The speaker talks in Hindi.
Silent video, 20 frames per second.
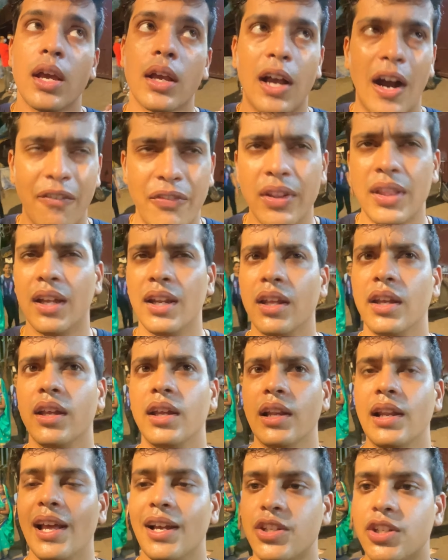काफ़ी सारे
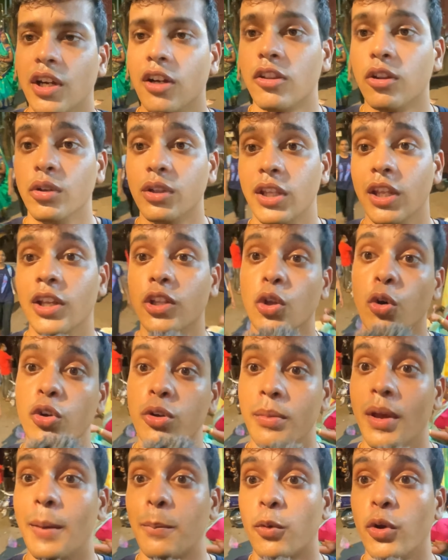लेक्चर्स होते हैं तो
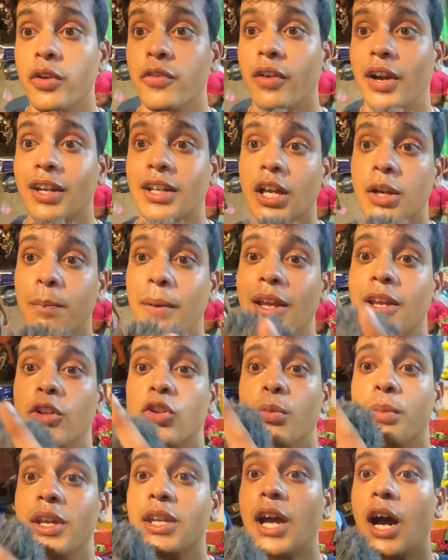उनमें आपको इनवाइट कर पाएंगे
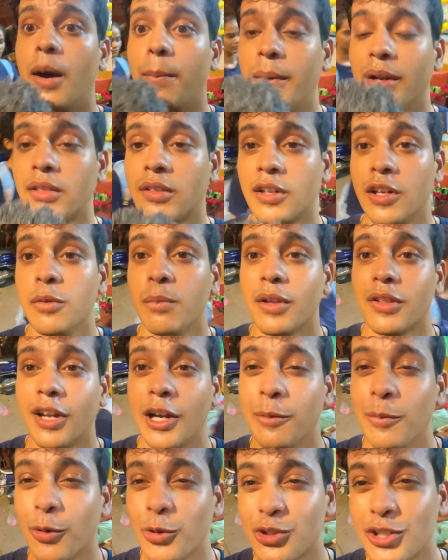तो मैं यहाँ पर स्क्रीन पर
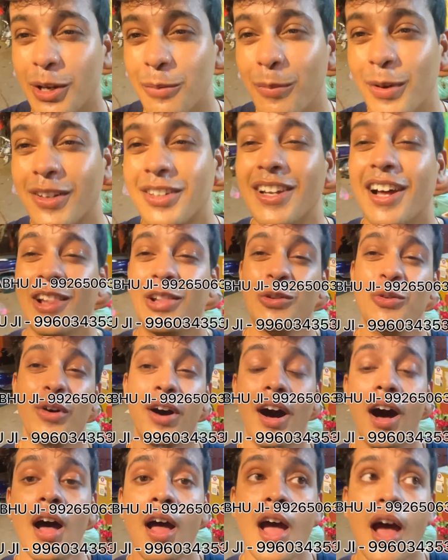साइड में कुछ नंबर्स डाल दूँगा